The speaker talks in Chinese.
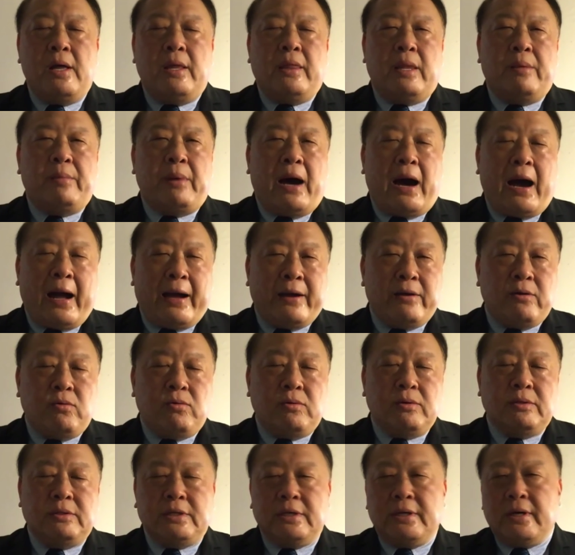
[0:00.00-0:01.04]
那么韩
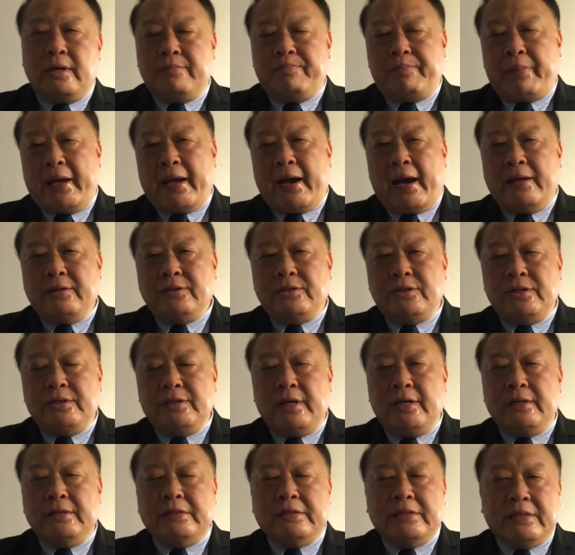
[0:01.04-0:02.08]
这个北韩之
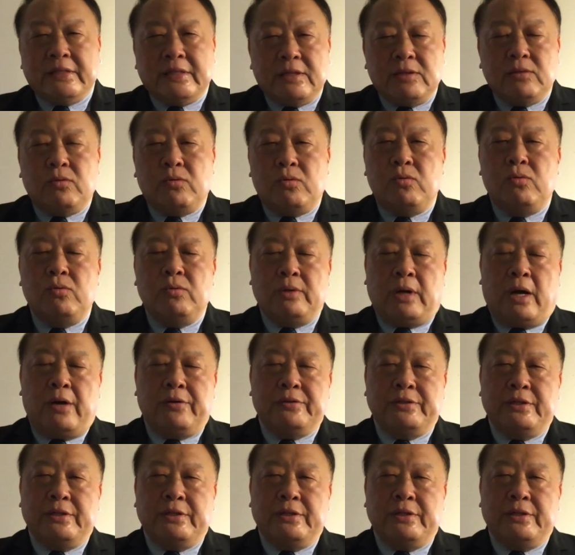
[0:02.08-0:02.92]
间似乎啊，